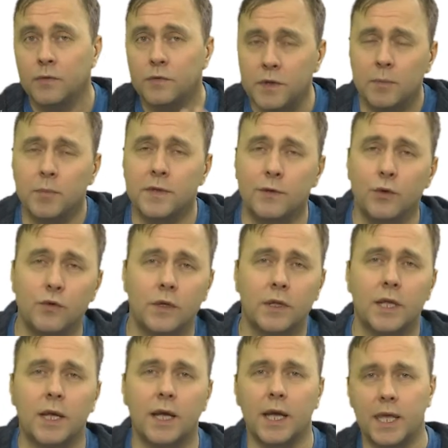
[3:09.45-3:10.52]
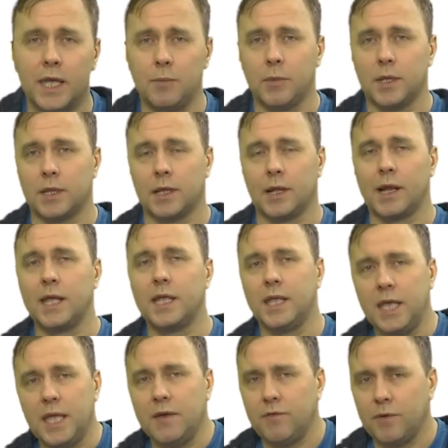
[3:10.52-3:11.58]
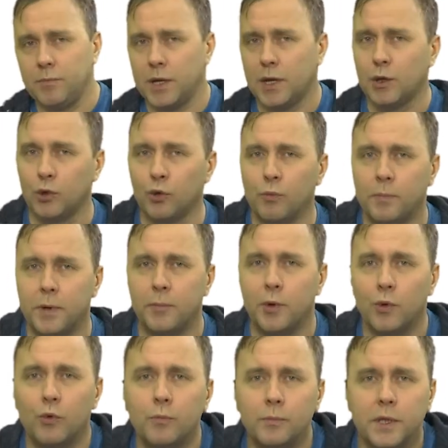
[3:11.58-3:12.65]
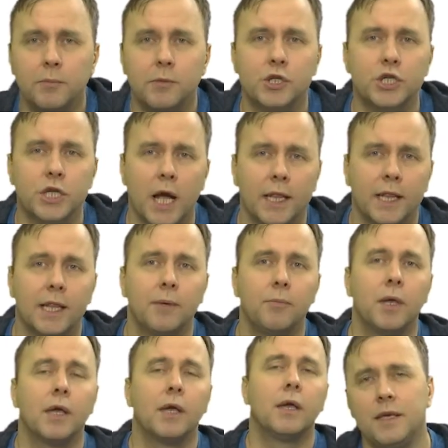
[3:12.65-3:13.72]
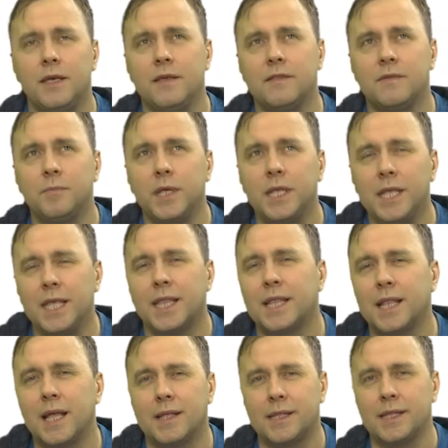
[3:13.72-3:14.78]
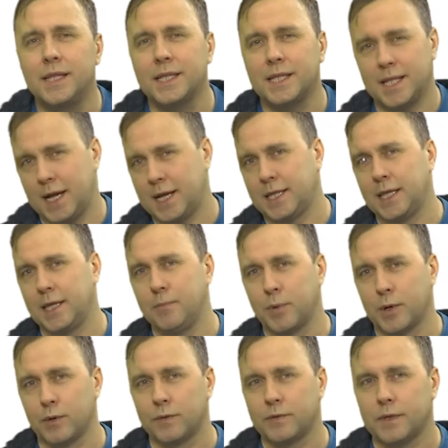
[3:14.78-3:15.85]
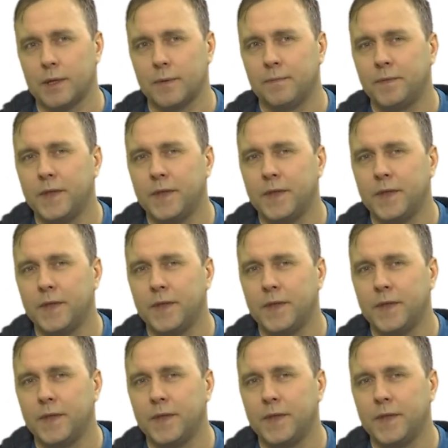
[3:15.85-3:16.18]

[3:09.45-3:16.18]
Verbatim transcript: Все мы созданы какими-то ленивыми, глупыми, умными, жадными. И изменить нас не так-то и просто.